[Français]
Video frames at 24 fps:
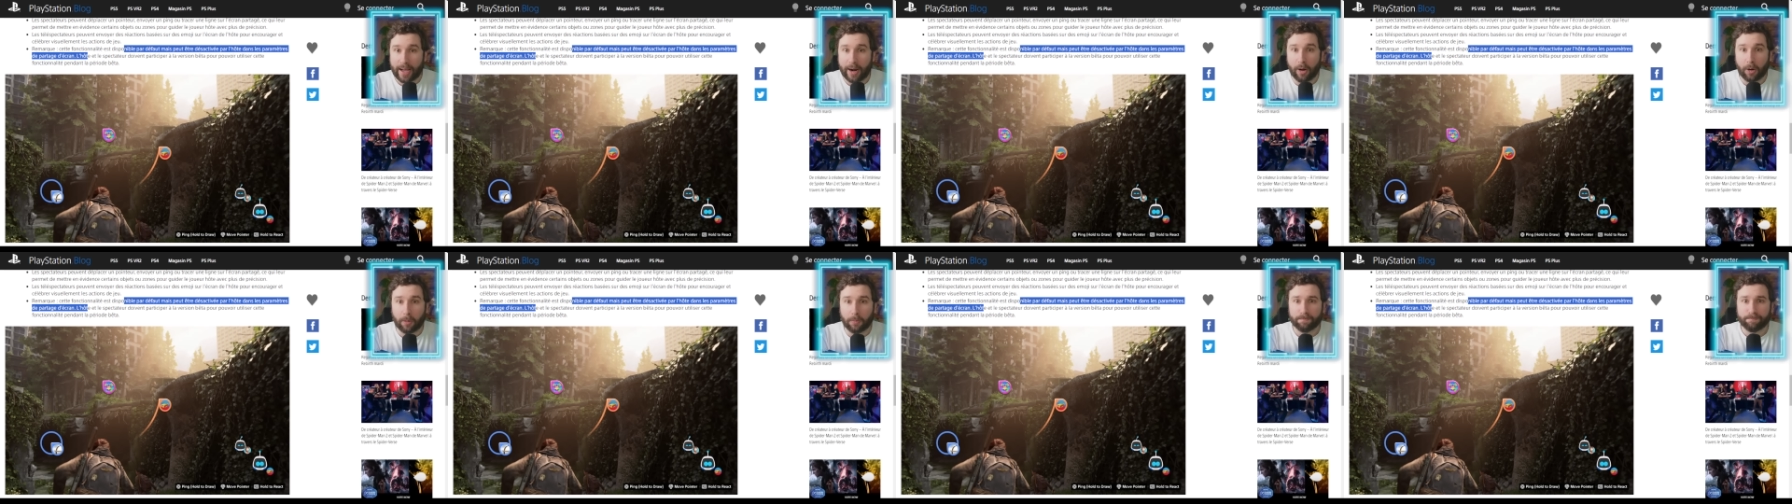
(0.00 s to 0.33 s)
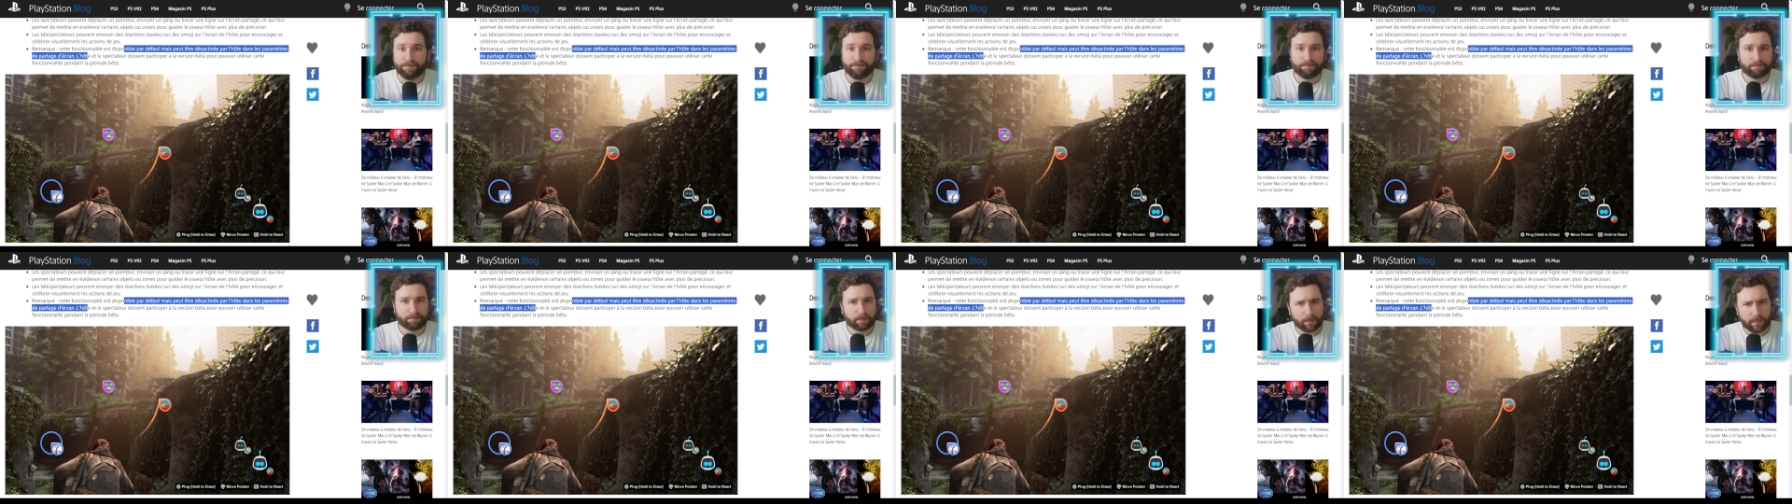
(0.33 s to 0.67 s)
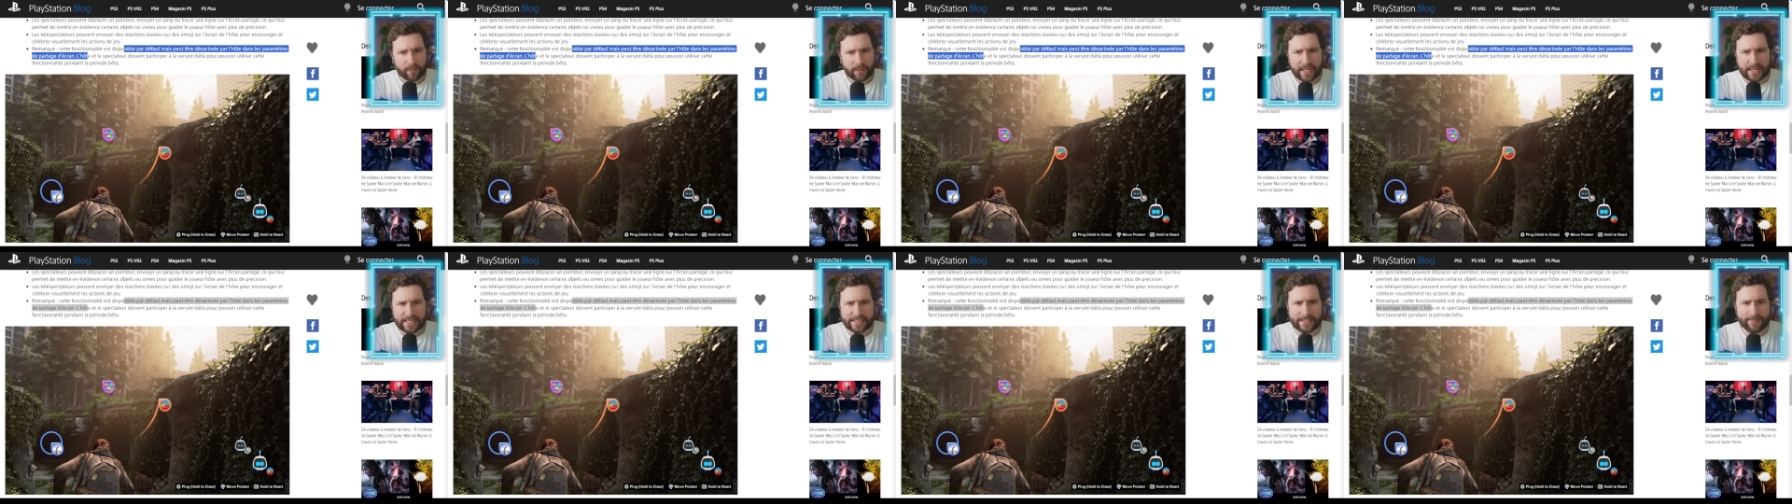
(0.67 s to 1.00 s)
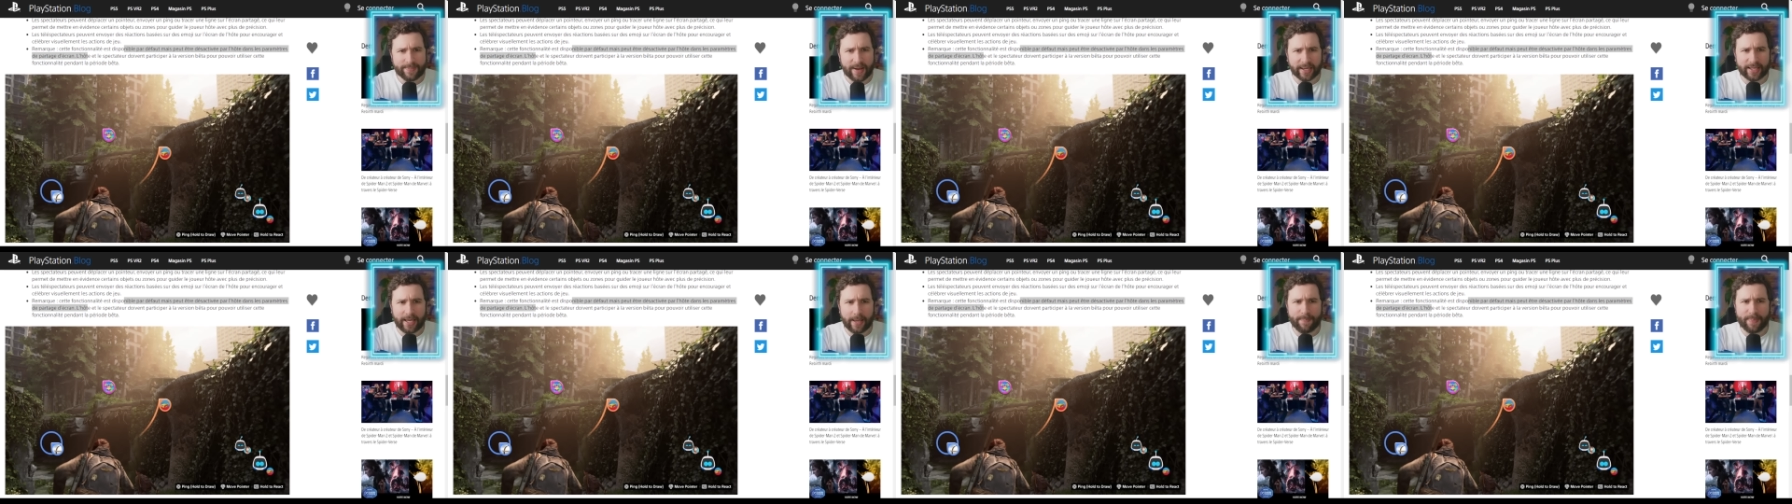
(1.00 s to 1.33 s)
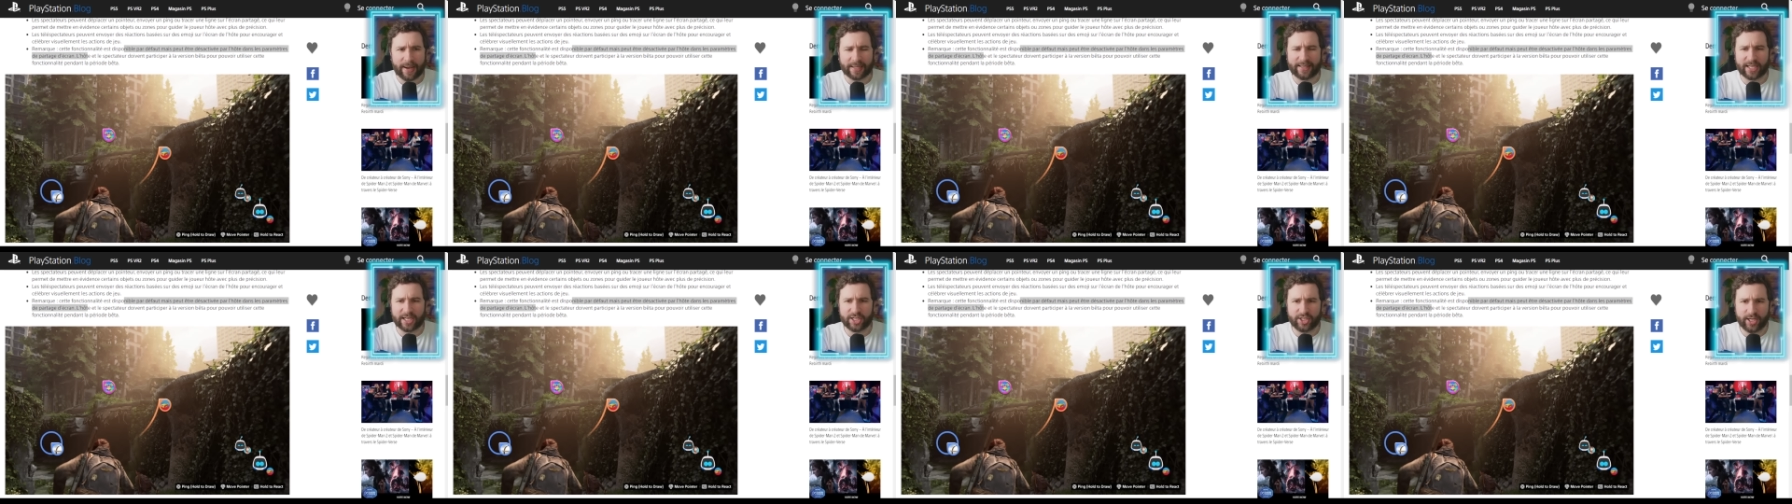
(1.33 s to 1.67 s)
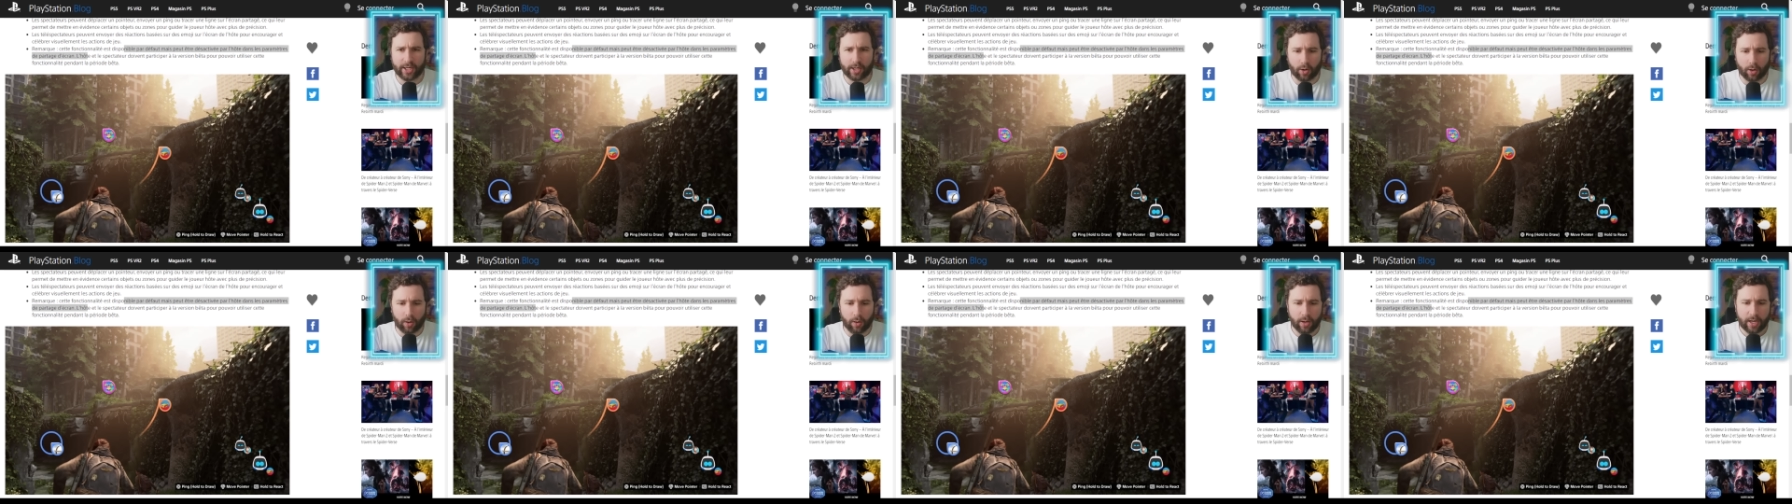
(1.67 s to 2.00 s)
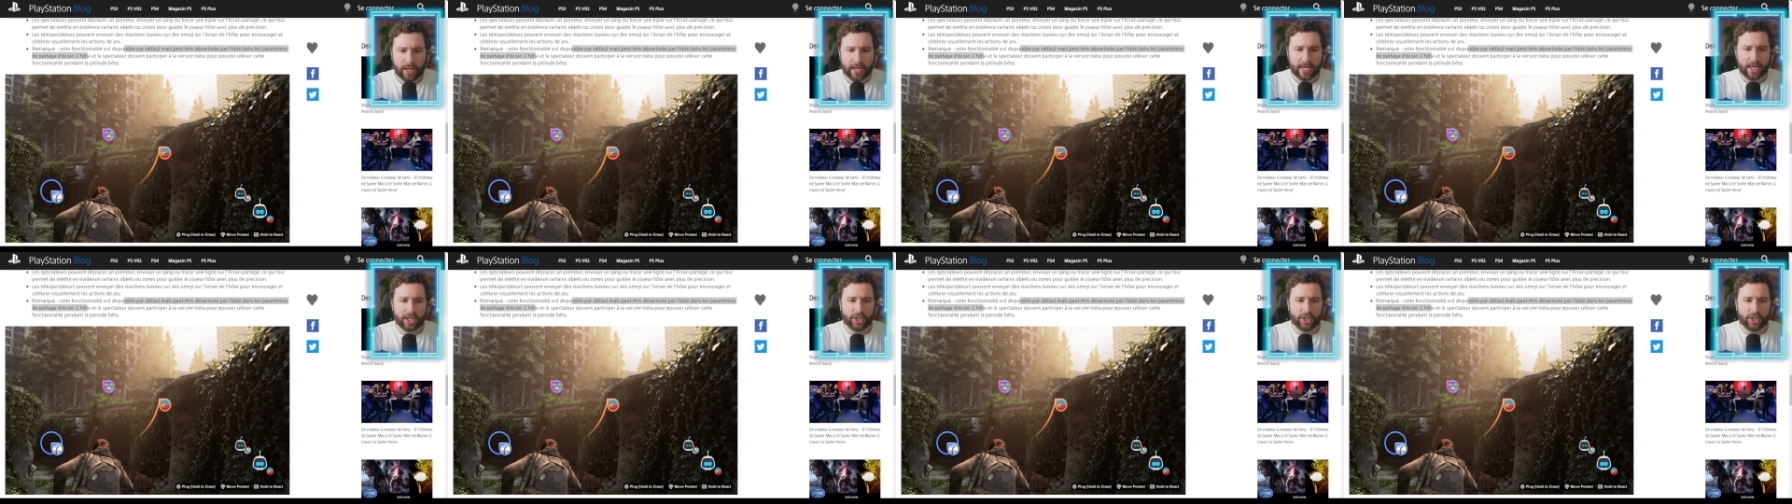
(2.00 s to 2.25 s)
Alors c'est marqué partage d'écran.